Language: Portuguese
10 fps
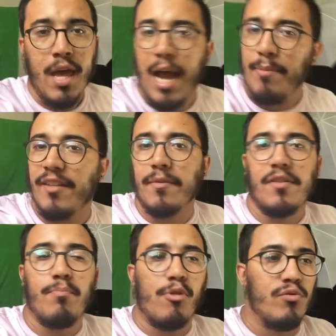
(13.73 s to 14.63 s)
A mesma
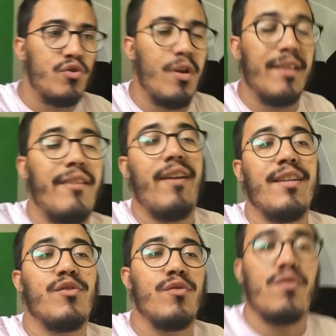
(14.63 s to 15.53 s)
se pronunciou
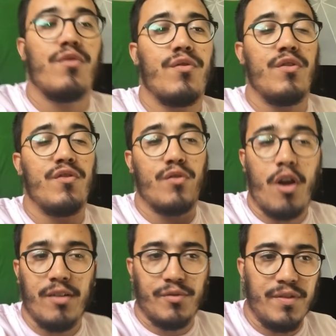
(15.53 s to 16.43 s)
através dos
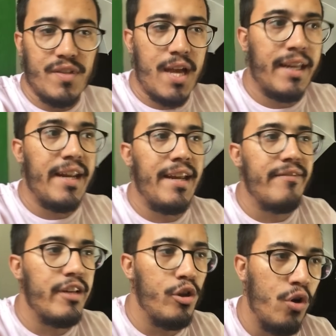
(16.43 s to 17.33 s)
stories do Instagram e
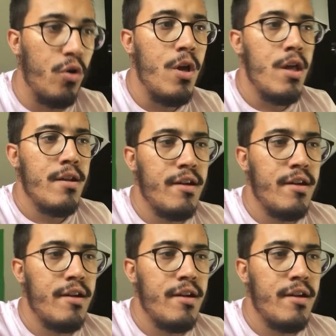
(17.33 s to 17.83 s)
revelou: